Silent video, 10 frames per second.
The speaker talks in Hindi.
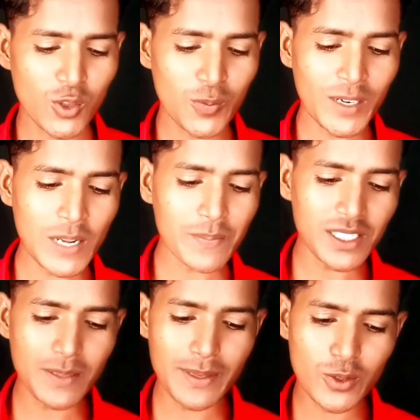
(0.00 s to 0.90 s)
तो फटाफट
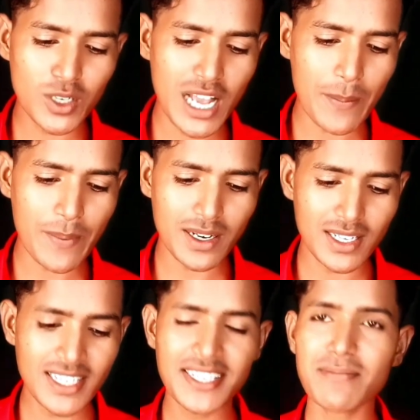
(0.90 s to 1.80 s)
से मैं जो है यहाँ पर
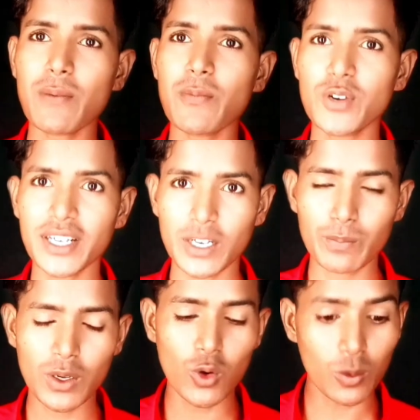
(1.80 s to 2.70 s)
इस स्मार्टफोन के
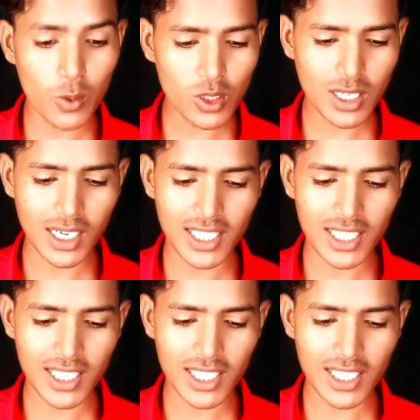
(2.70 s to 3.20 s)
डब्बे को अनबॉक्स कर